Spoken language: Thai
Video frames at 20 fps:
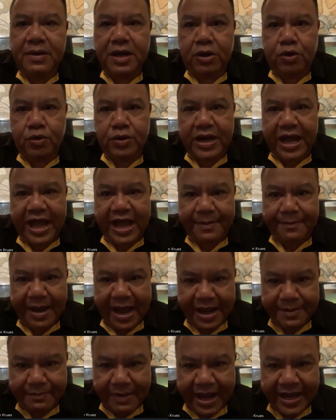เมื่อคุณหา
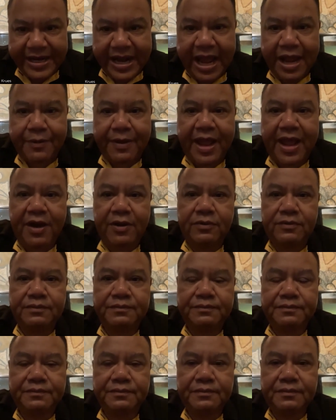บ้านใหม่ได้แล้ว
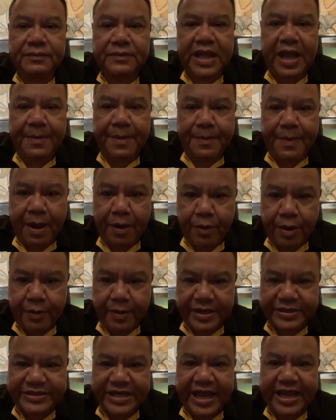อภิปรายไว้
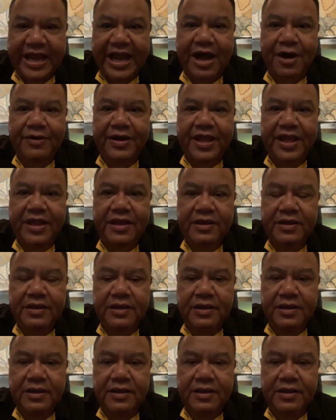วางใจคราวนี้